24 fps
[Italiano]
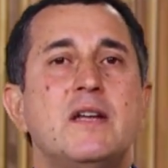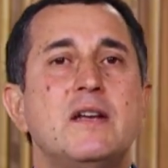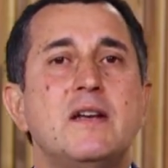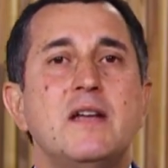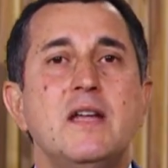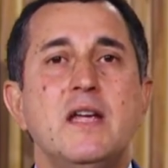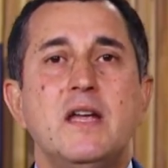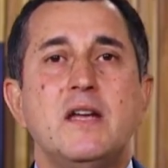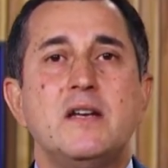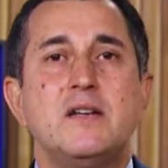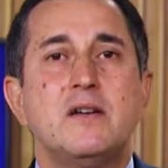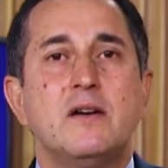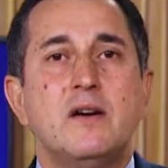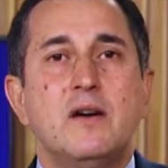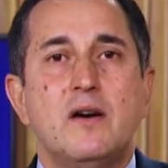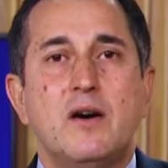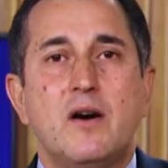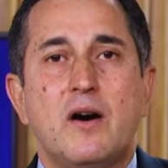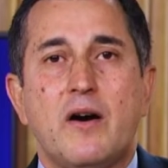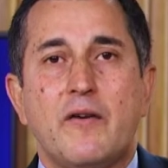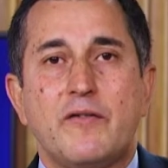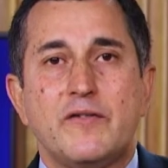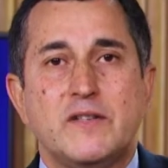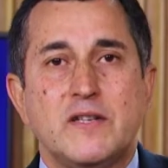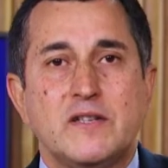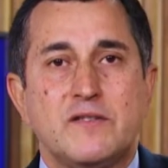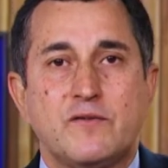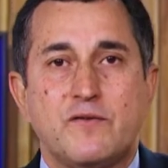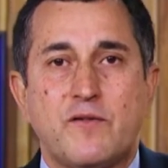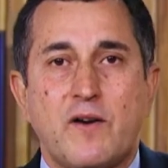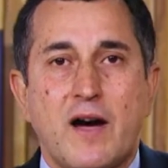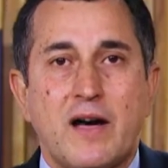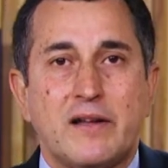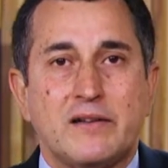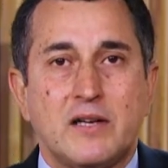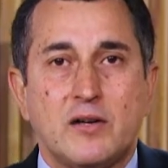Noi stessi ci
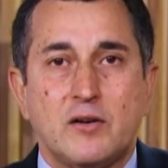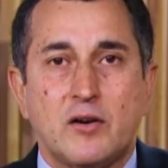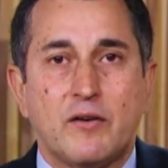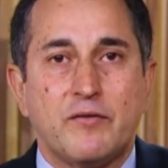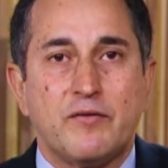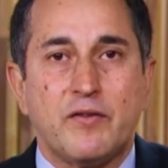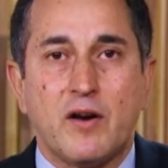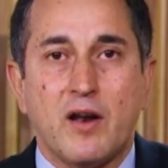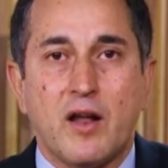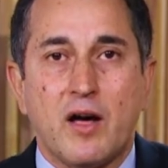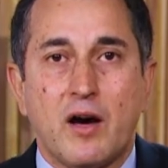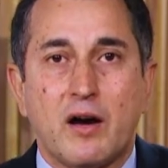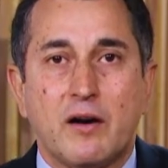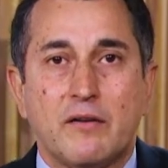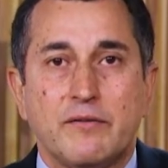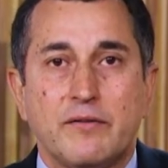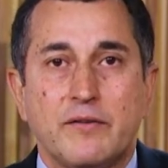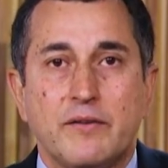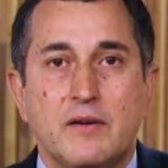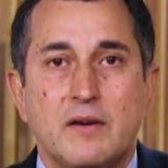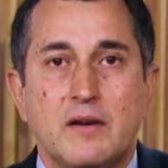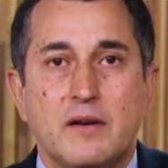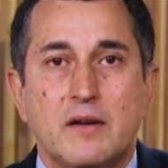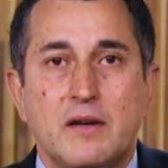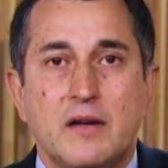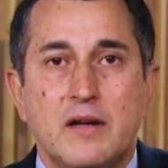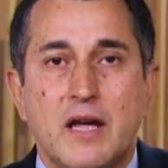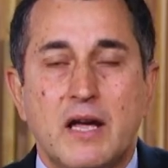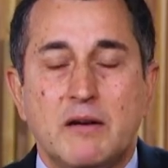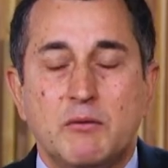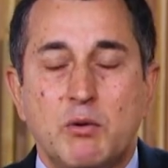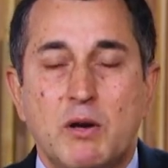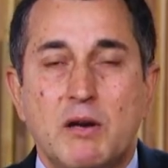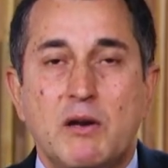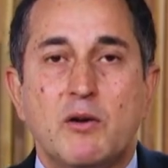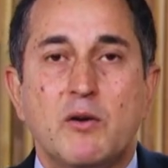separiamo da Dio ed
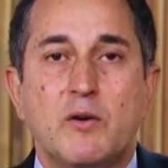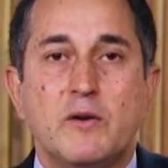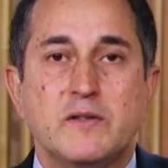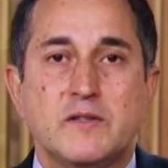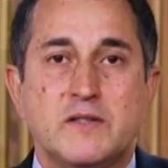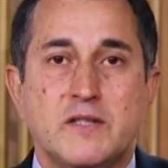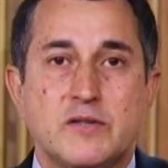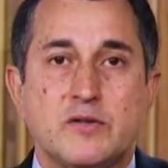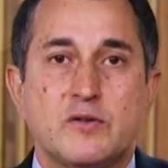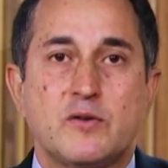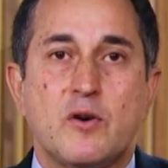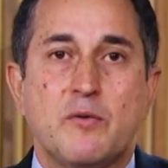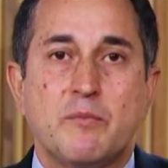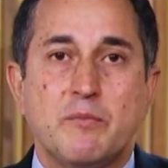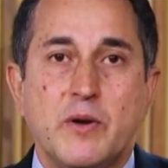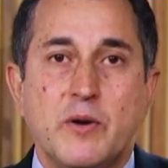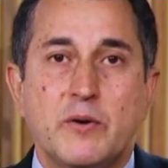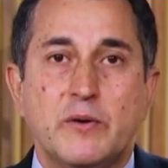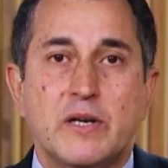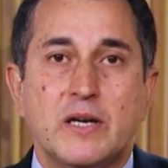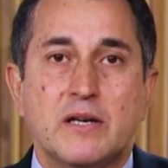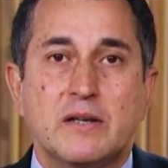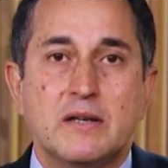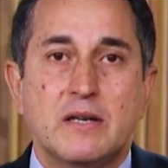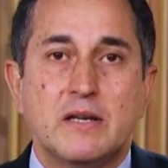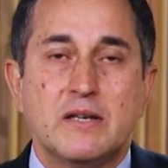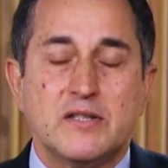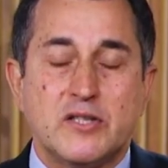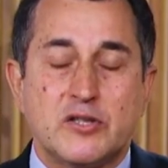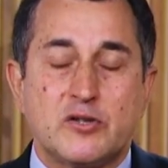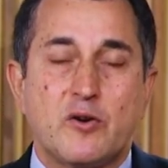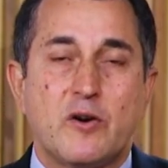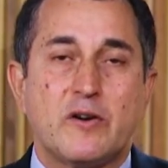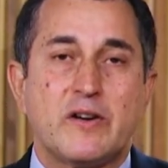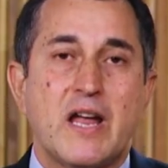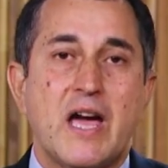Egli termina di
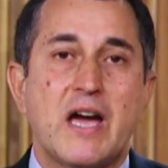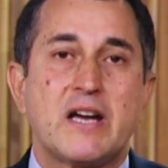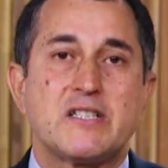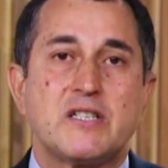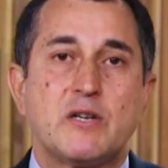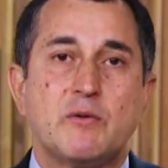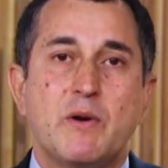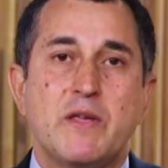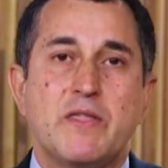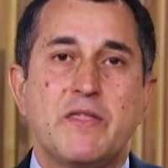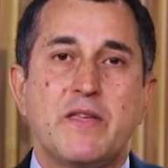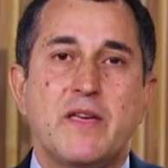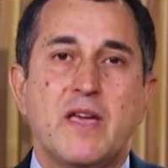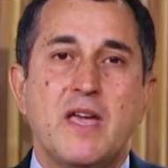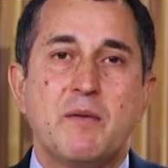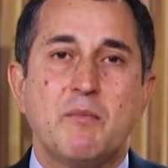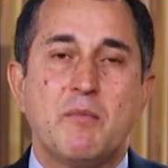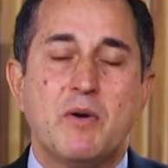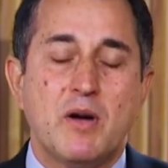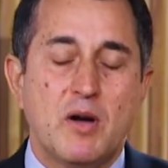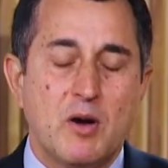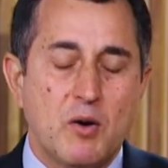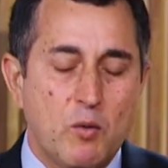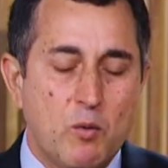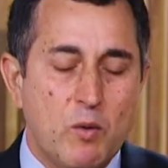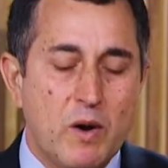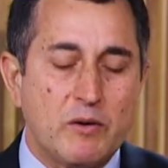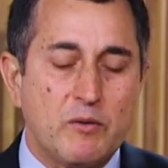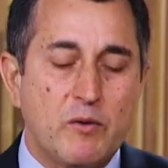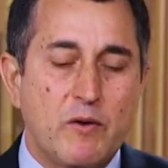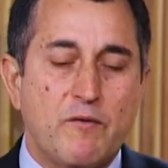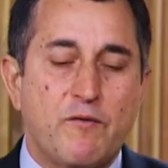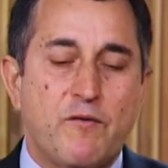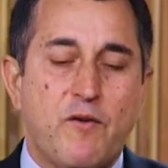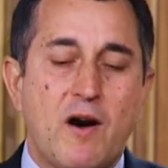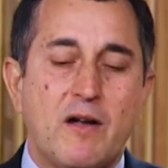riconoscerci come Suoi figli,
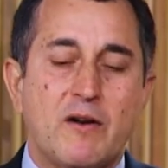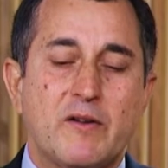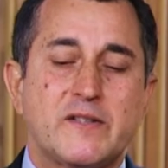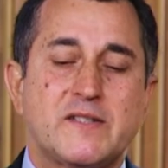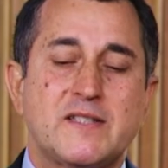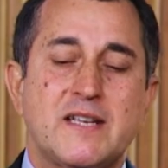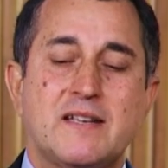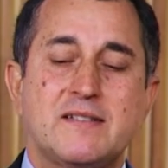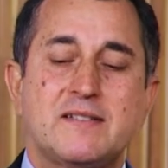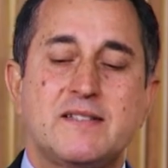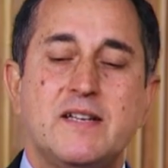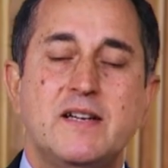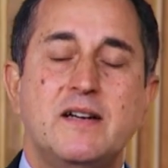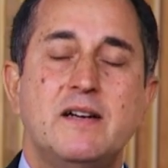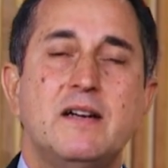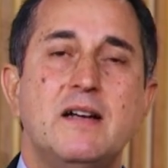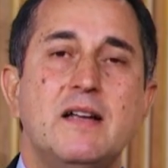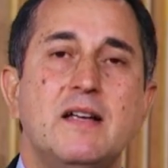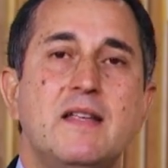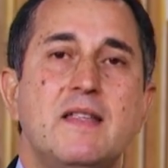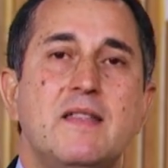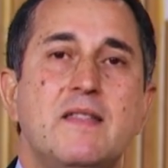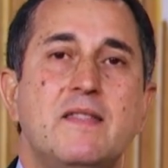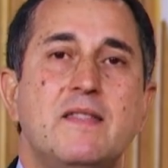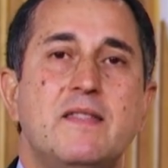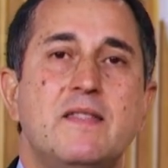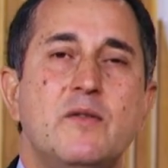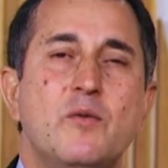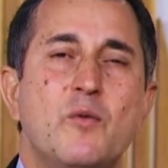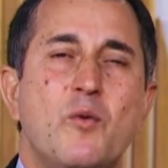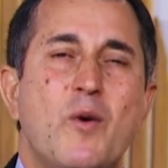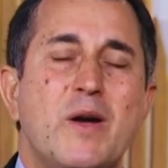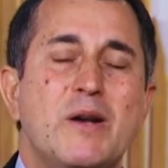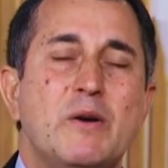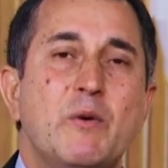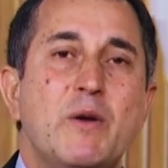perché non
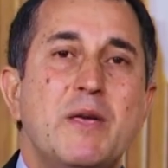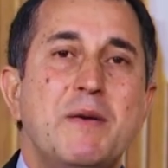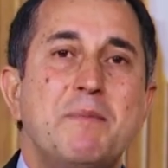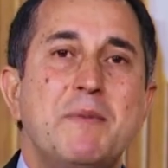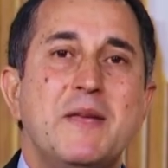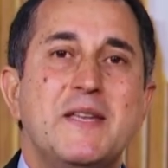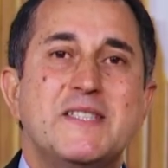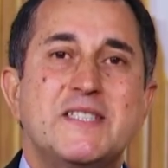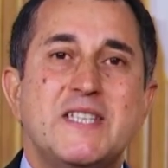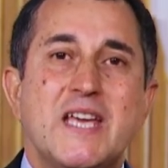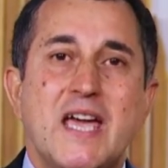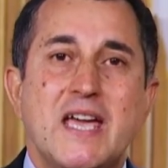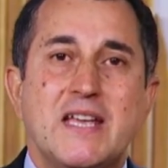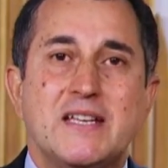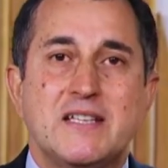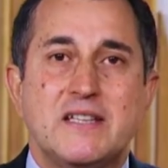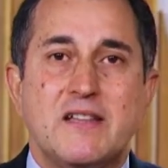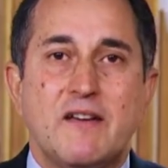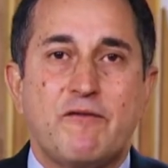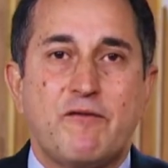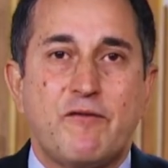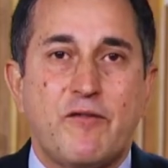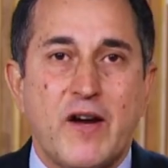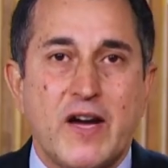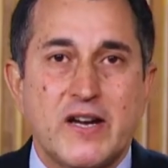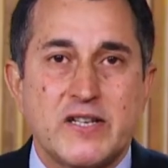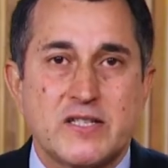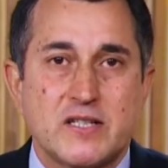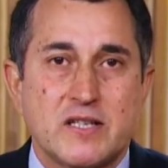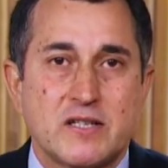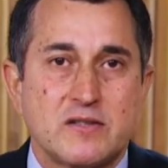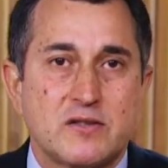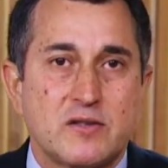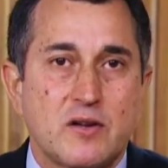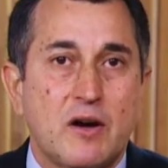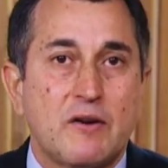sentono il bisogno di questo
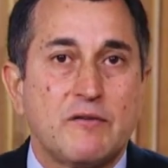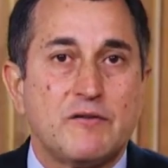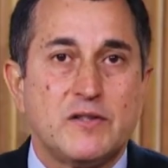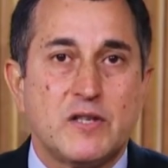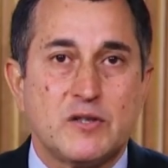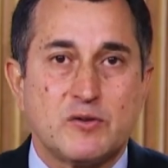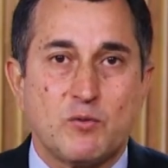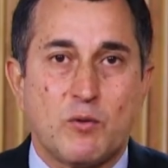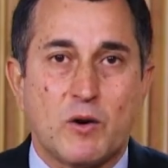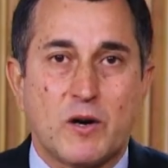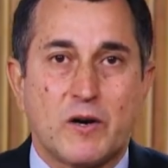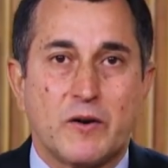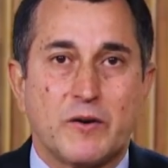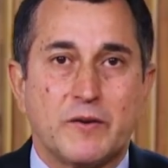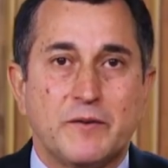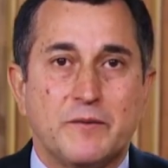Padre d'amore.